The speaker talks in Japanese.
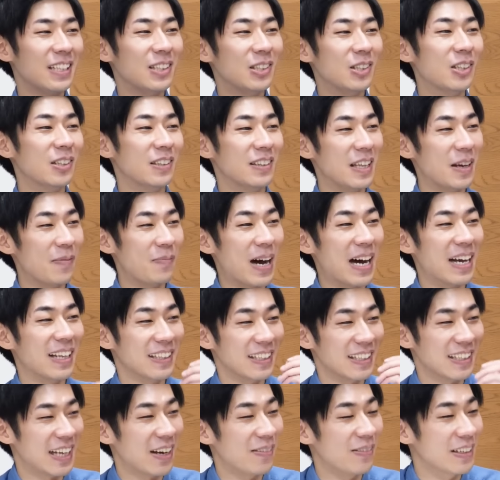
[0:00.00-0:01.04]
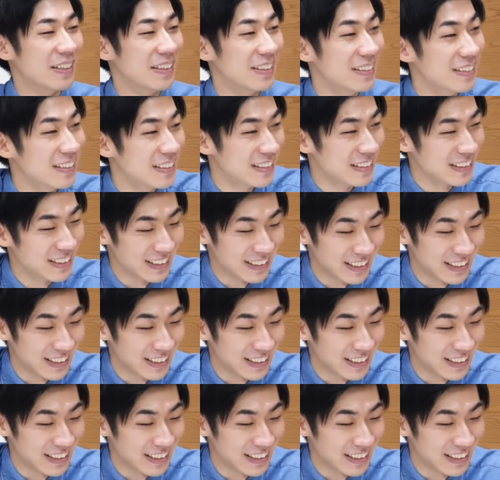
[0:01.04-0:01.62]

そう、それ、それ。